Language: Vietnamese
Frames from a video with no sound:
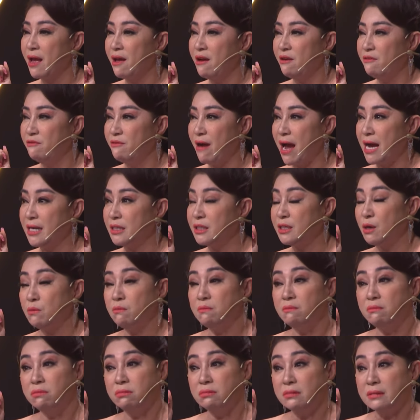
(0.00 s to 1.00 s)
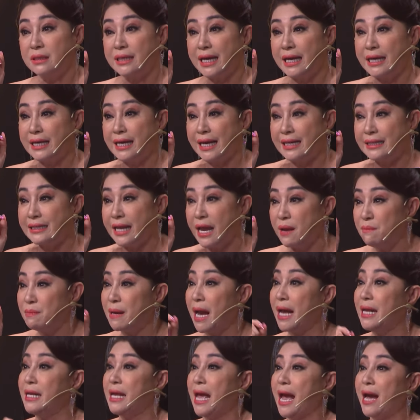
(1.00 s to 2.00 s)
Và trong cái cách em
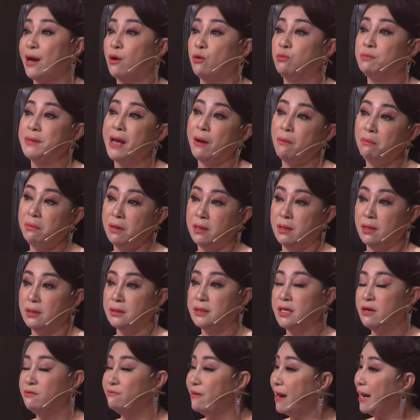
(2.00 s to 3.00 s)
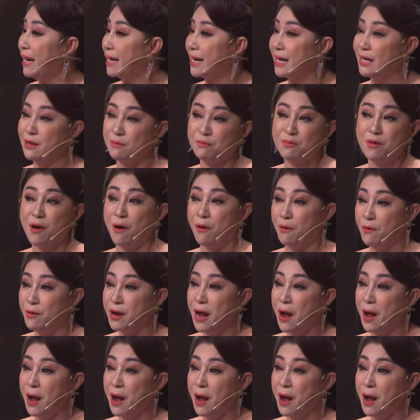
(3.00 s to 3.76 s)
ca nhạc cũng giống nữa, chứ không phải là ca giọng cổ